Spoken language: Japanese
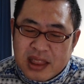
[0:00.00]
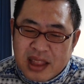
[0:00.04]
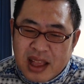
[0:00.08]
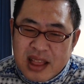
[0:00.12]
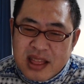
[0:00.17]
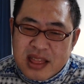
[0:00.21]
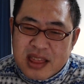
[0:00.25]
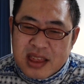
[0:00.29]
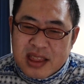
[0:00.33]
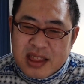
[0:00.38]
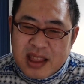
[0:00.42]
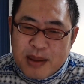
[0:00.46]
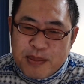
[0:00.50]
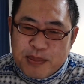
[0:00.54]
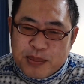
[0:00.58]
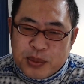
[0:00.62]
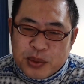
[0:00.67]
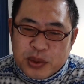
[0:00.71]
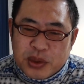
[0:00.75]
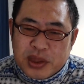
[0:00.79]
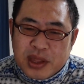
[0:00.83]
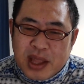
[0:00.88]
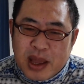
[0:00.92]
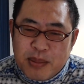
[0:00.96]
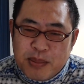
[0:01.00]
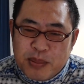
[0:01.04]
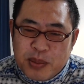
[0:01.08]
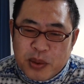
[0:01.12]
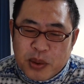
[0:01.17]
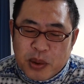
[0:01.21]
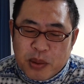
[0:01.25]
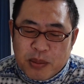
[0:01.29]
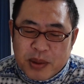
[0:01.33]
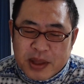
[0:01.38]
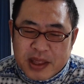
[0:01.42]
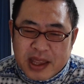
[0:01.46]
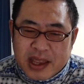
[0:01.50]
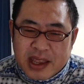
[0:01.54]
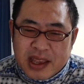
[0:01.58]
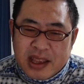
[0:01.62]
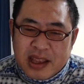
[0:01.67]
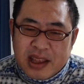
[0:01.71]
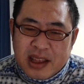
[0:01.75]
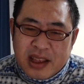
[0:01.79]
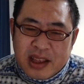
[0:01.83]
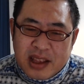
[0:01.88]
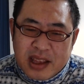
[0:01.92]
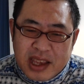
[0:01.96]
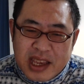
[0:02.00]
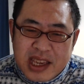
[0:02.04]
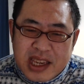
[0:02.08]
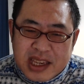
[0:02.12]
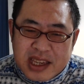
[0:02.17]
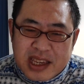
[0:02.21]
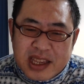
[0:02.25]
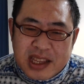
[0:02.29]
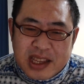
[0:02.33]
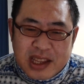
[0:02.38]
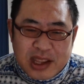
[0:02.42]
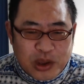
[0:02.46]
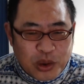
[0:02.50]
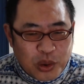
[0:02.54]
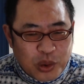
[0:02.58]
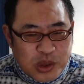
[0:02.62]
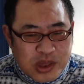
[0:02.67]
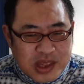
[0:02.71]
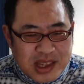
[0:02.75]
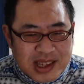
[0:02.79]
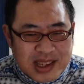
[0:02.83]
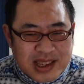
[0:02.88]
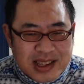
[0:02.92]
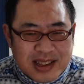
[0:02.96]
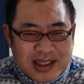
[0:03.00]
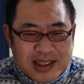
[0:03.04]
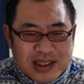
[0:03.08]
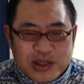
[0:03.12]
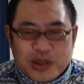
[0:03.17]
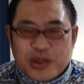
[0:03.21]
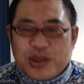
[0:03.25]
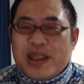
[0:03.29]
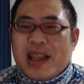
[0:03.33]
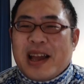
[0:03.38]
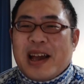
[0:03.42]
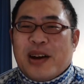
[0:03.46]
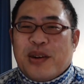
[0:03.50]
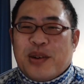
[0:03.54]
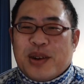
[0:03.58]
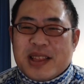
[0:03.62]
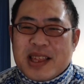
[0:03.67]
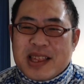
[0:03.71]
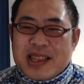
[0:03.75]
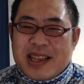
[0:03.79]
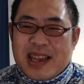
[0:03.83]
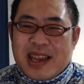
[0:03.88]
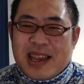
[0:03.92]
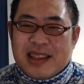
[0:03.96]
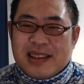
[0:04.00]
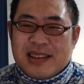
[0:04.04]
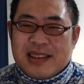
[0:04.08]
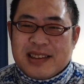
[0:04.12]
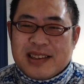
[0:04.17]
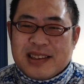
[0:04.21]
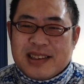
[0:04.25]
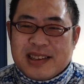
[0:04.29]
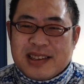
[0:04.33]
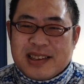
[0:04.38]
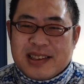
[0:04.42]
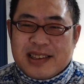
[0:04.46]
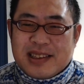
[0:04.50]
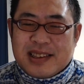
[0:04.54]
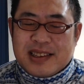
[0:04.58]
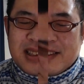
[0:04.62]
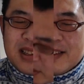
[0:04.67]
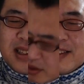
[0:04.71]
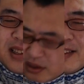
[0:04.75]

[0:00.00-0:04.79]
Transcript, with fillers: 何時何分何秒まで一気に表示、そんなお話です。